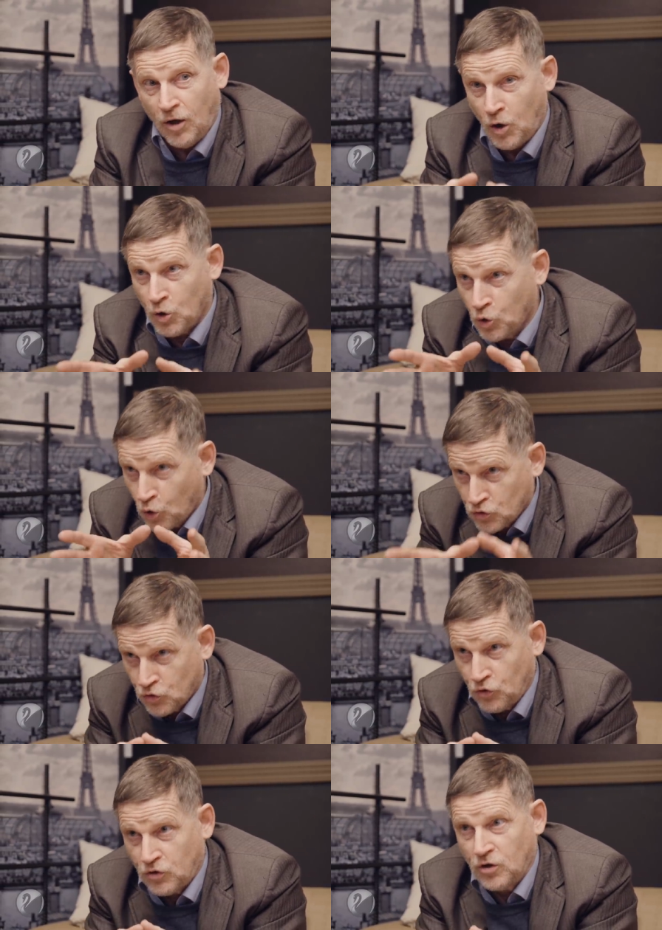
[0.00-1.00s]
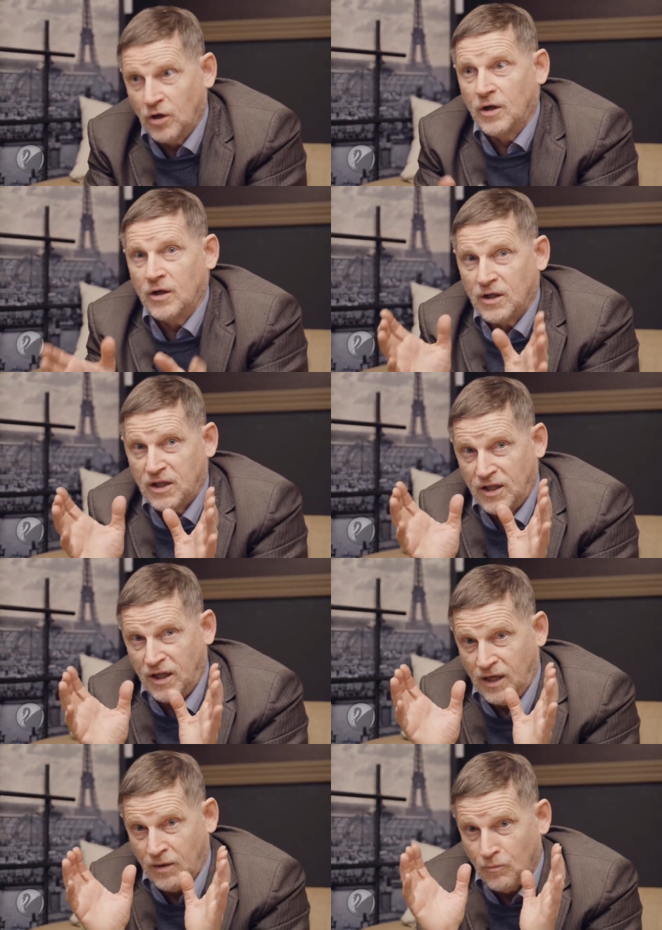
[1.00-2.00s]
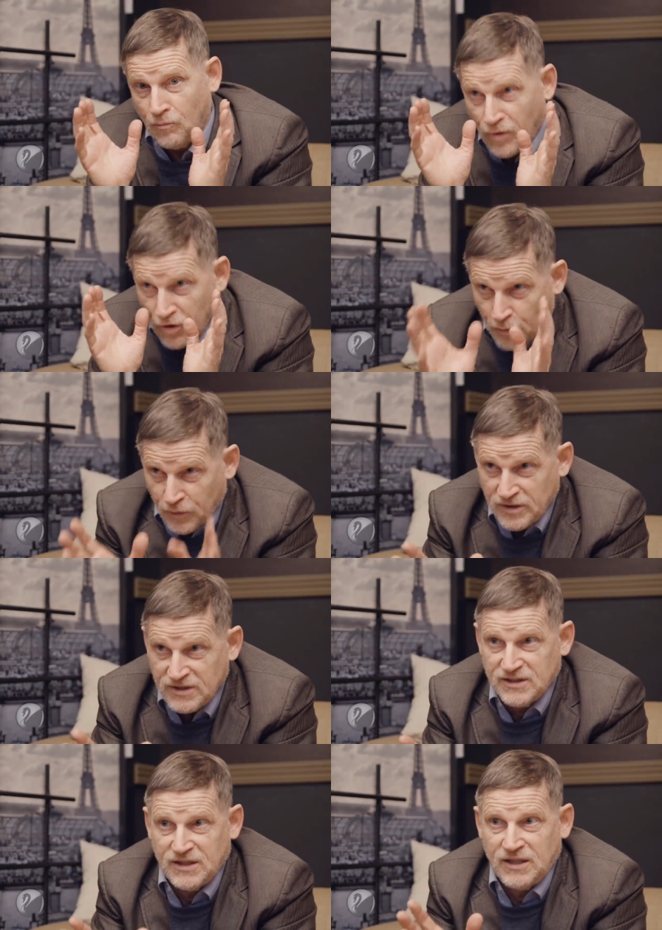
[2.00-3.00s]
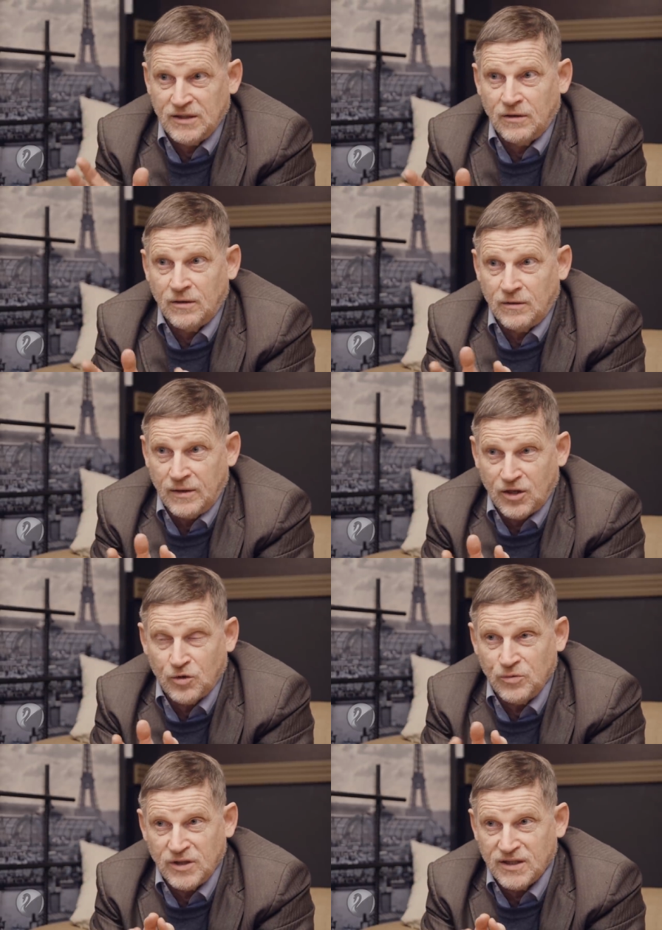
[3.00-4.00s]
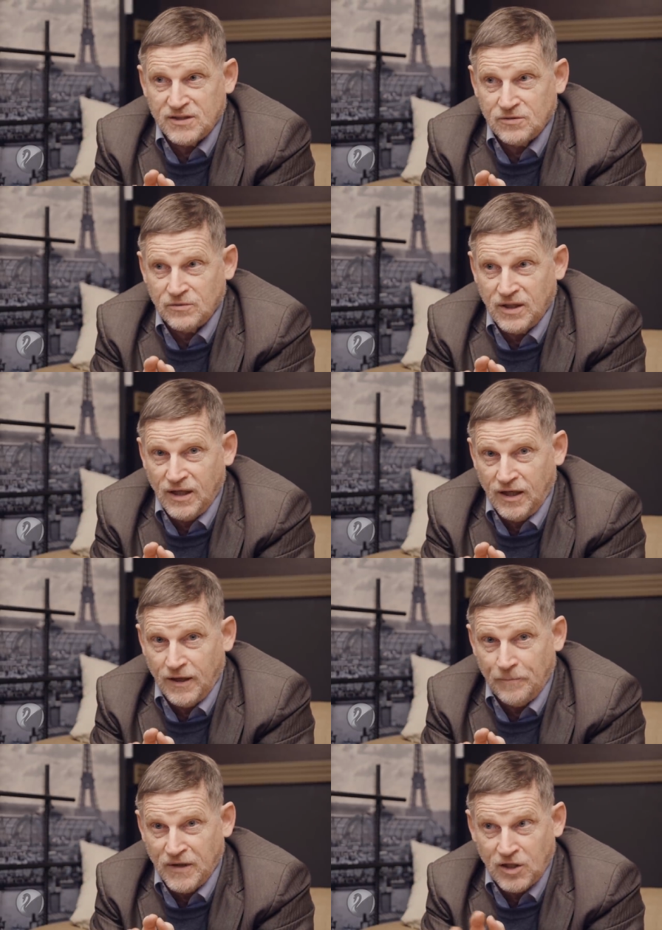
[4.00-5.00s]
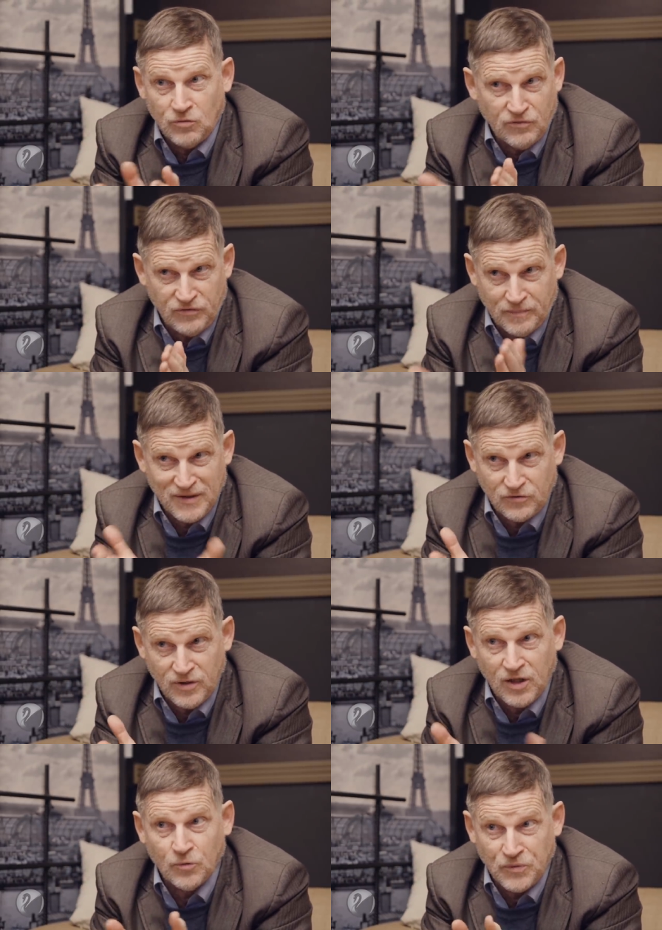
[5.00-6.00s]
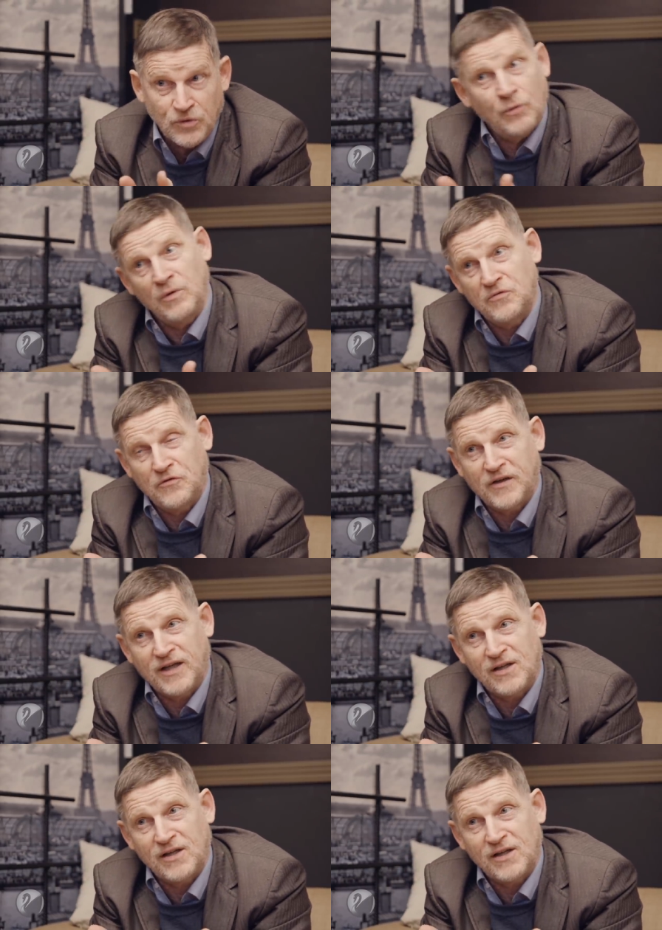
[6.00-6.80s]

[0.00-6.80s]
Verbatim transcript: un gros truc qui est monopolisé dans la communication de guerre et qui doit faire basculer l'opinion où il faut faire